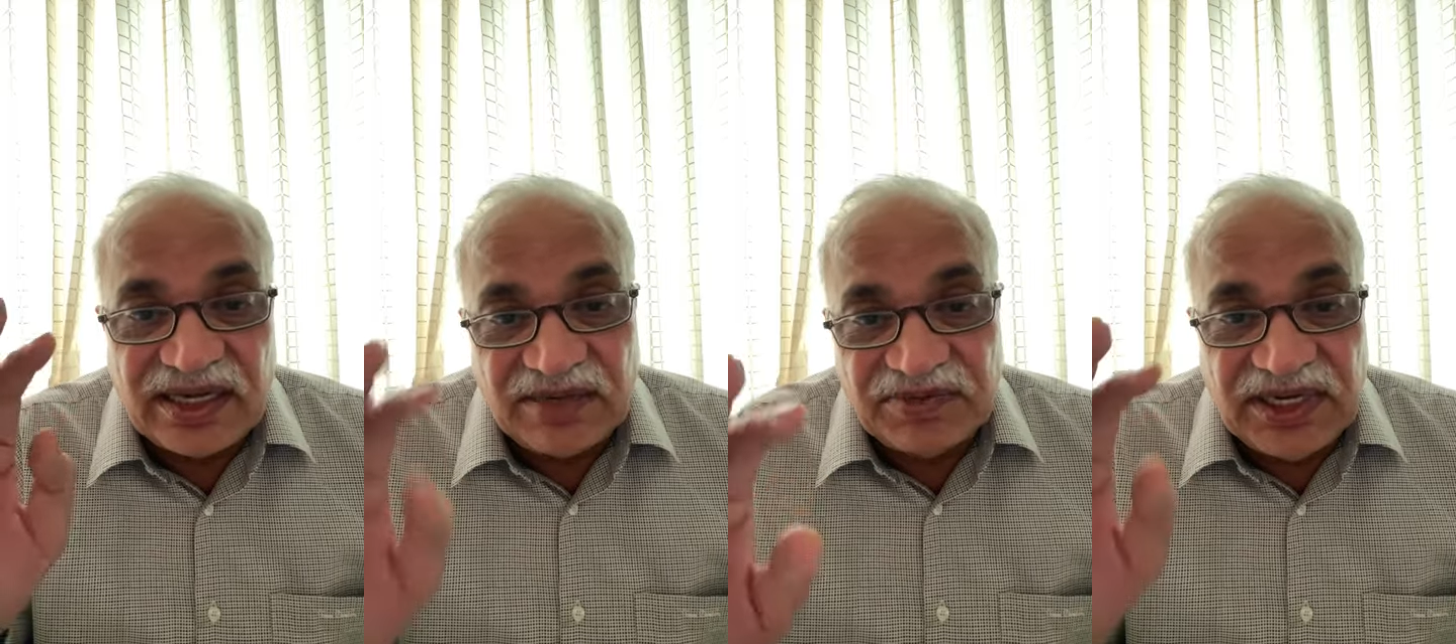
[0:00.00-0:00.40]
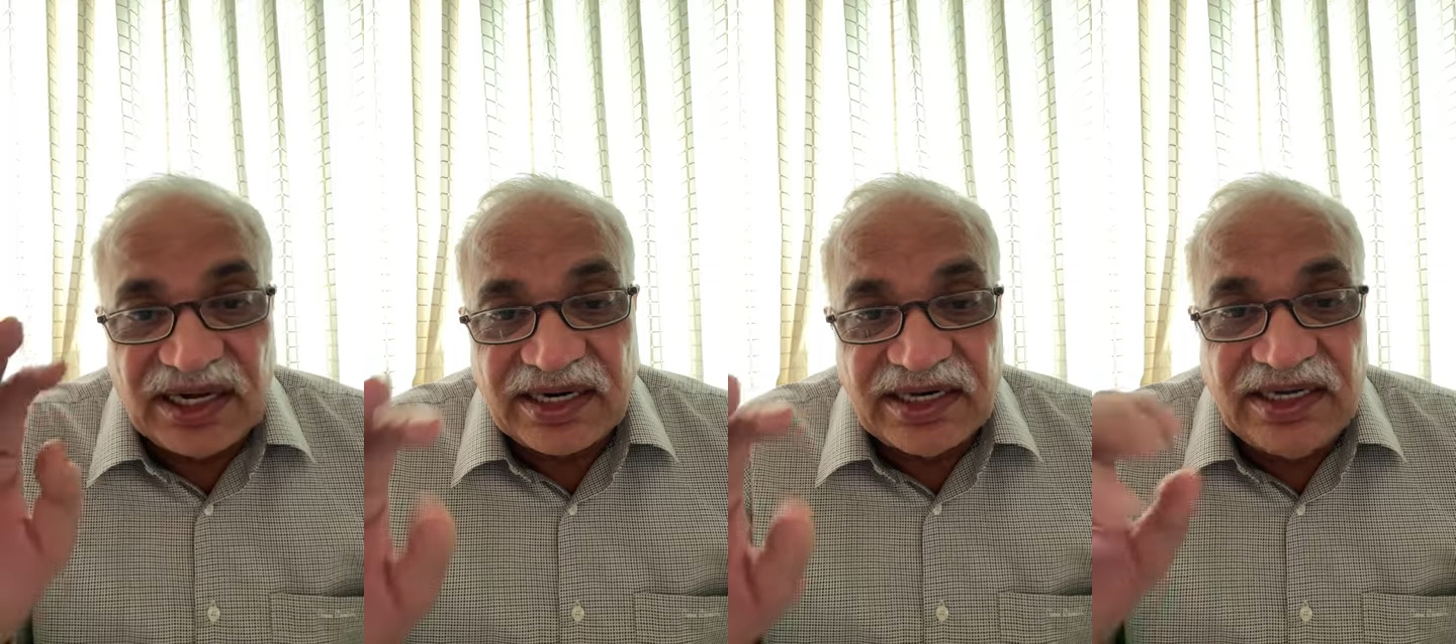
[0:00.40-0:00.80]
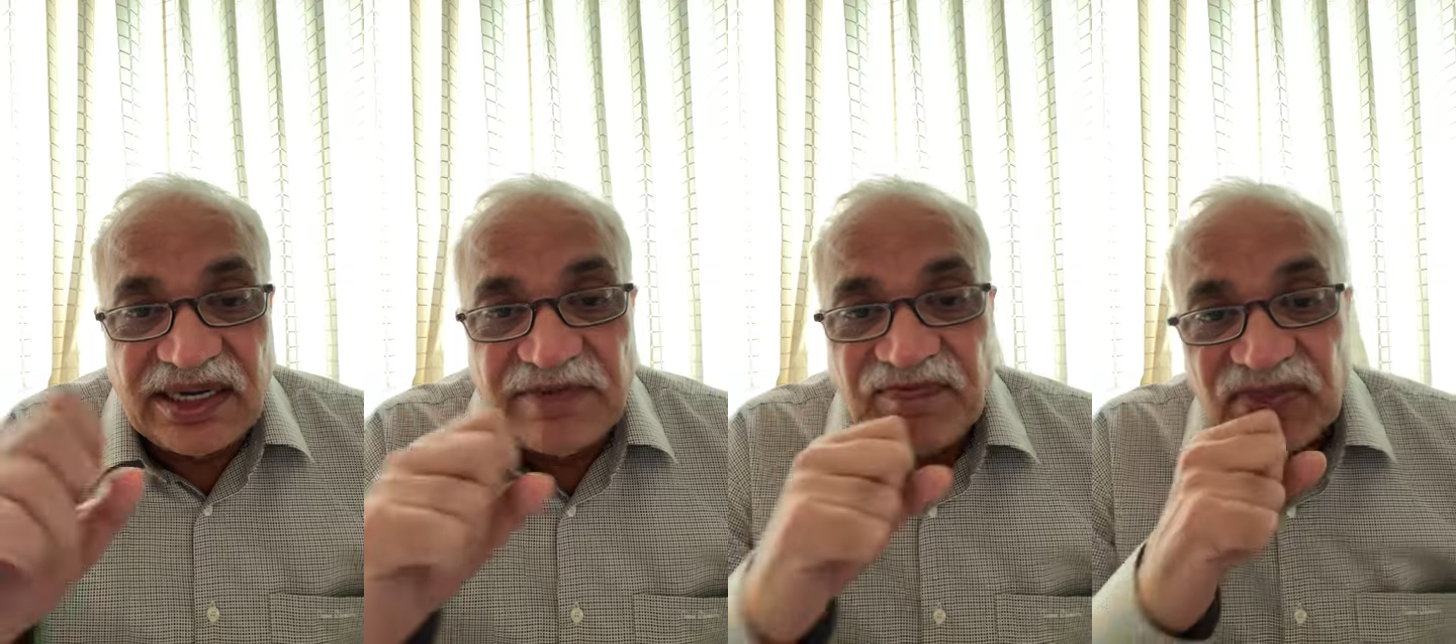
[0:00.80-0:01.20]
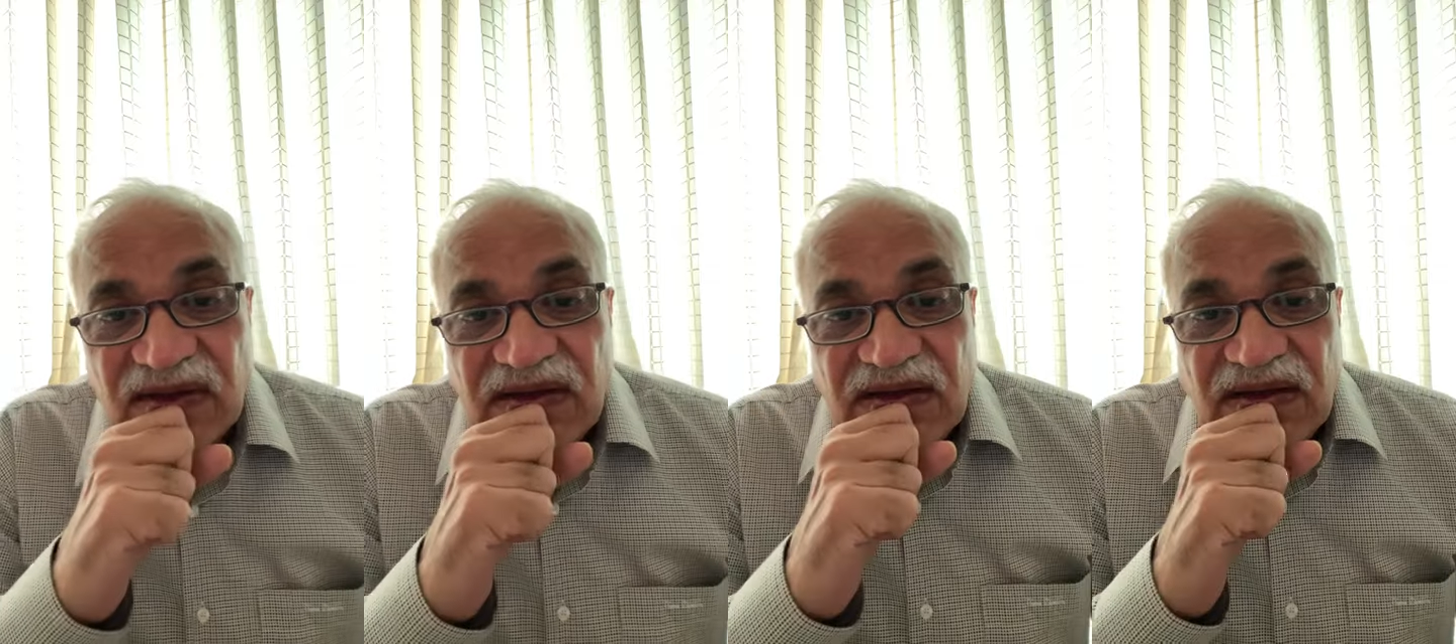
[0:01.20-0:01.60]
आपकी आ रही है
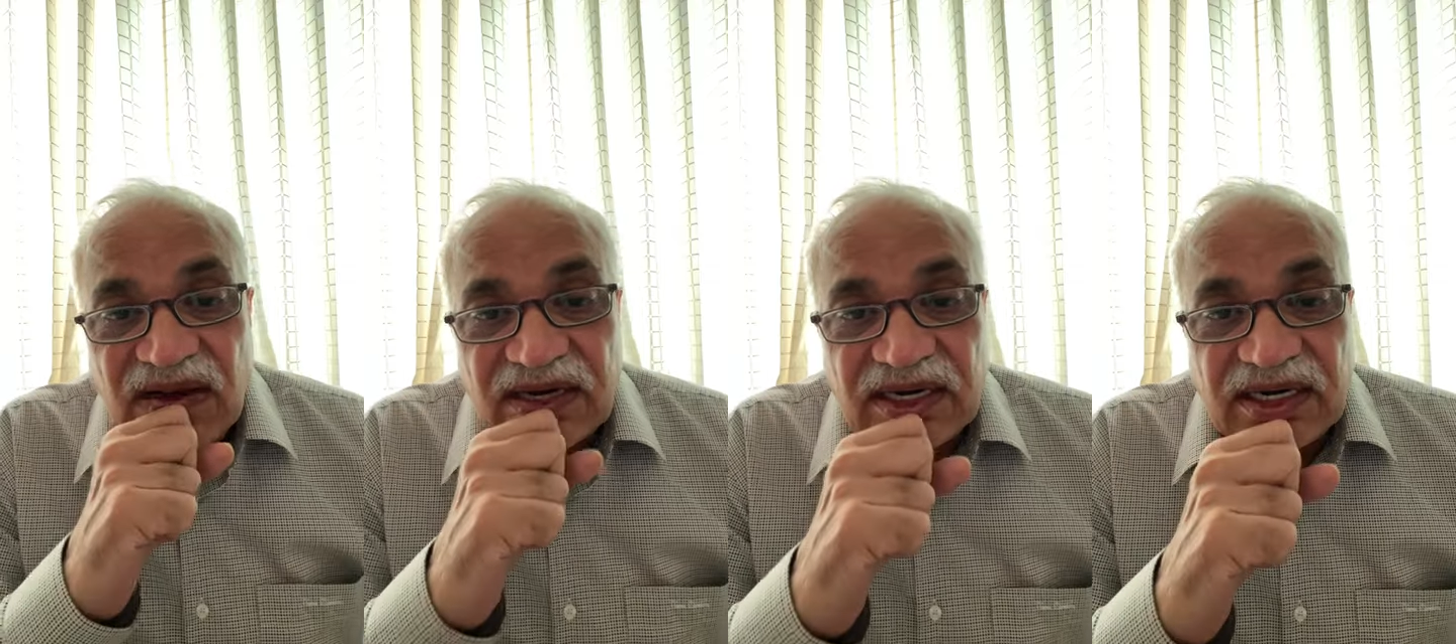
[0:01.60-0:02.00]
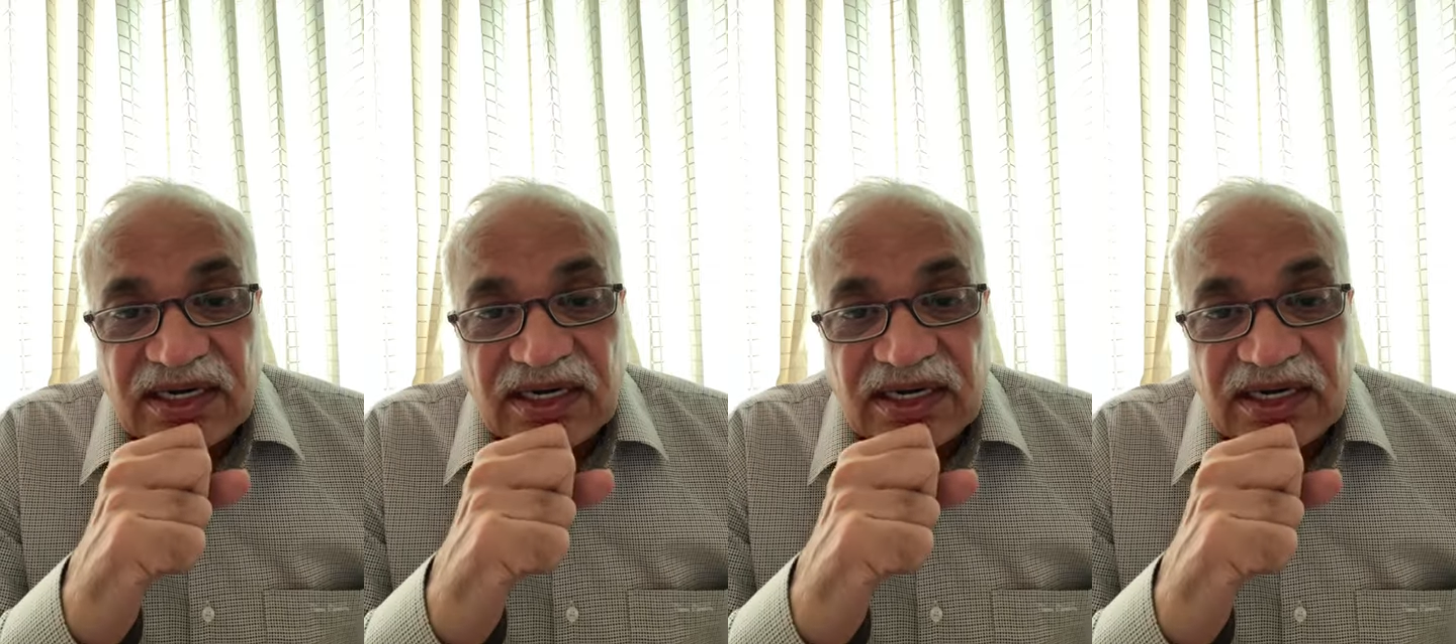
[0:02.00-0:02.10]
और